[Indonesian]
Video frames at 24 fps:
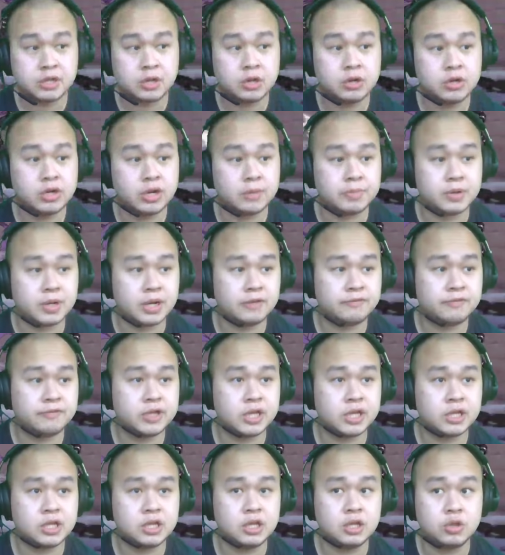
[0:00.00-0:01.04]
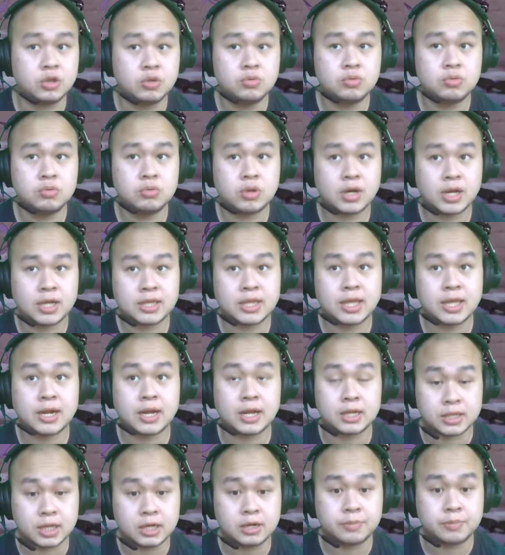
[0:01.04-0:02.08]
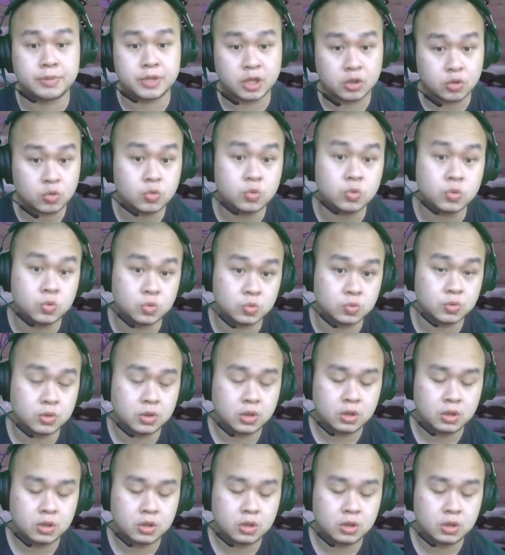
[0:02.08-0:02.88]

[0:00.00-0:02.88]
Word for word: kalau dapat levelnya tinggi tuh rata-rata dapatnya itu ungu